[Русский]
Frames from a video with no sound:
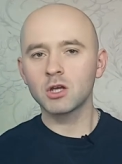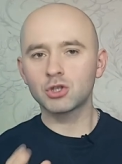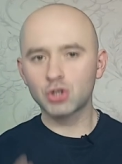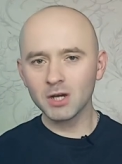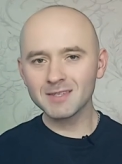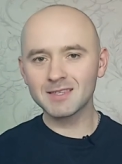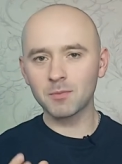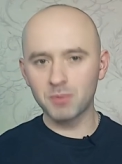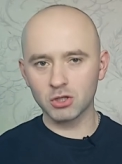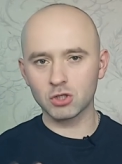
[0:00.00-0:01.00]
Часто
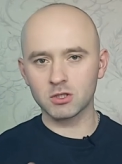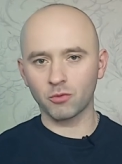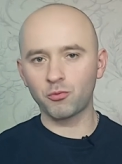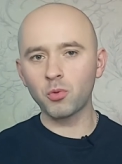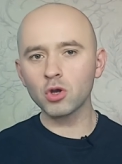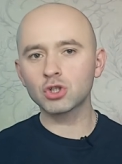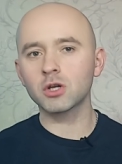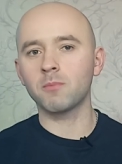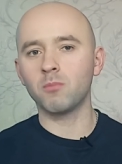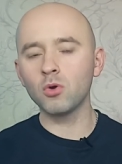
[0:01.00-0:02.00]
беженцам в
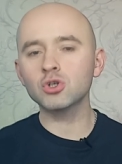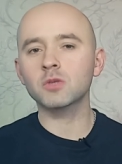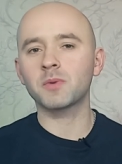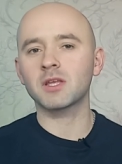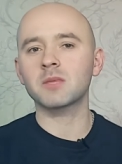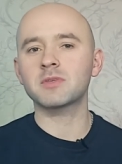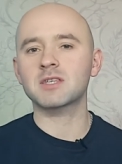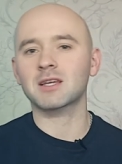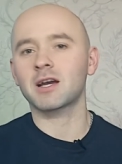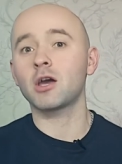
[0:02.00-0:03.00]
Польше может
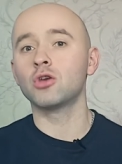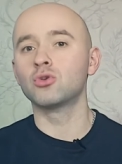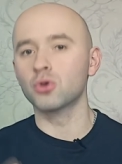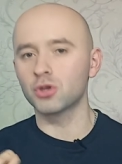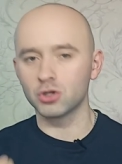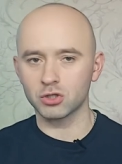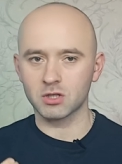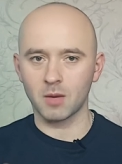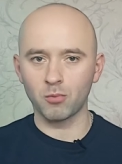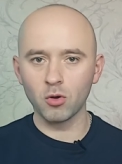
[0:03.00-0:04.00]
понадобиться такая
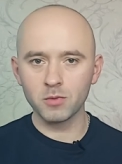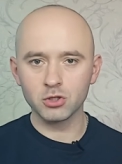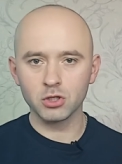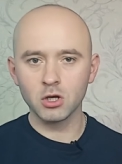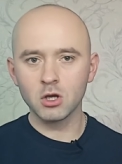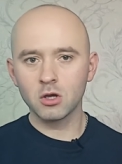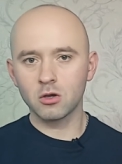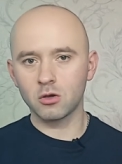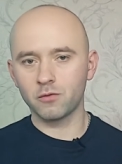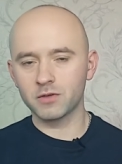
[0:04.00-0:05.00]
юридическая помощь,
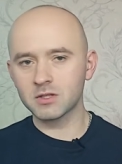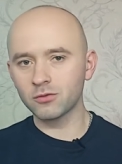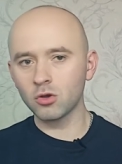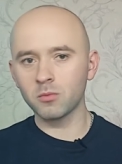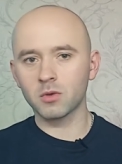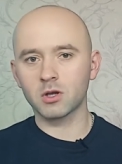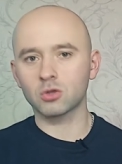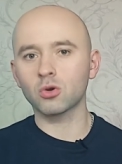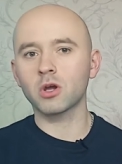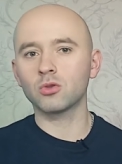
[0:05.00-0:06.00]
э, в основном
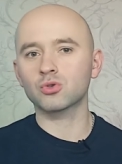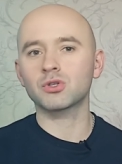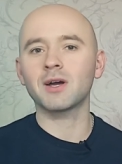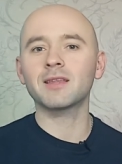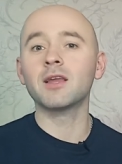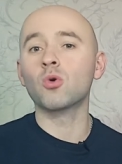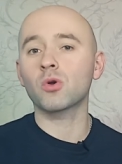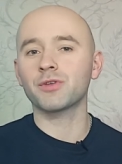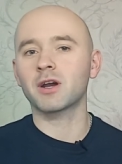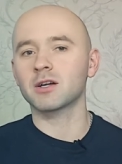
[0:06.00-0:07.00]
которая нужна на
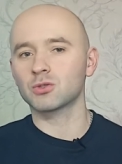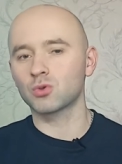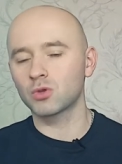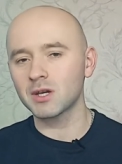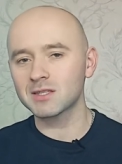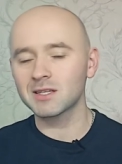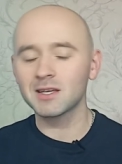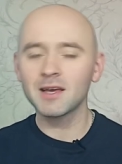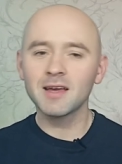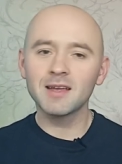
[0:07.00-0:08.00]
уровне
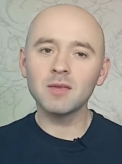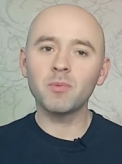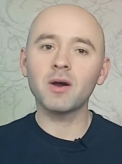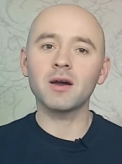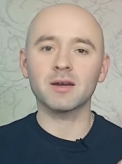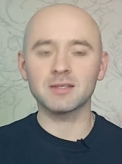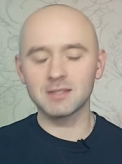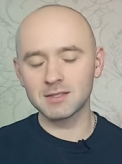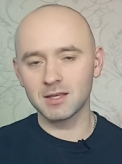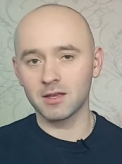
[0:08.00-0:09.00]
консультаций, либо
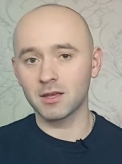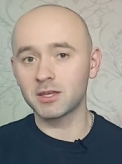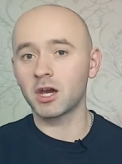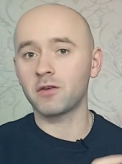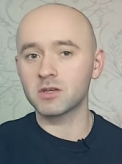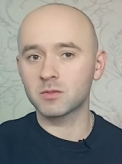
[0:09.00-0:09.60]
разъяснения тех